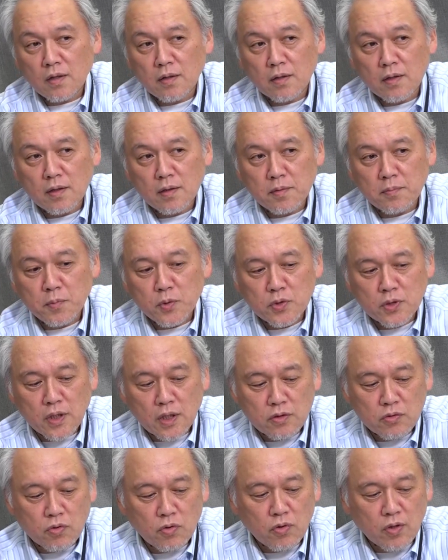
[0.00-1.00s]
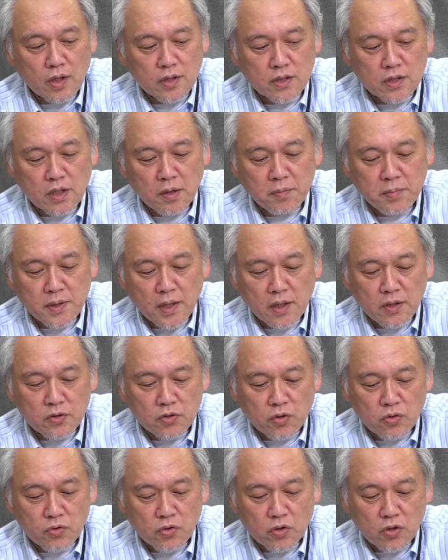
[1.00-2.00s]
はい、持ち歩こうかしらみたいな
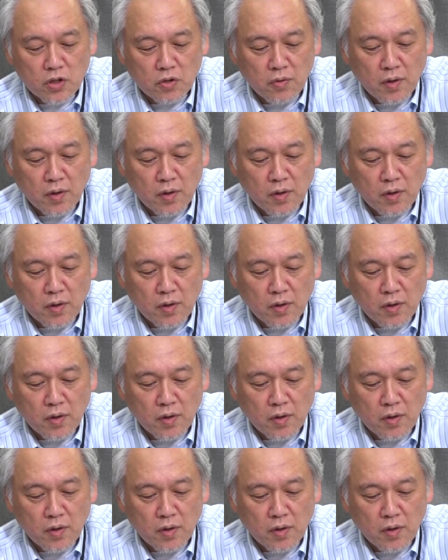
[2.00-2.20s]
人にとって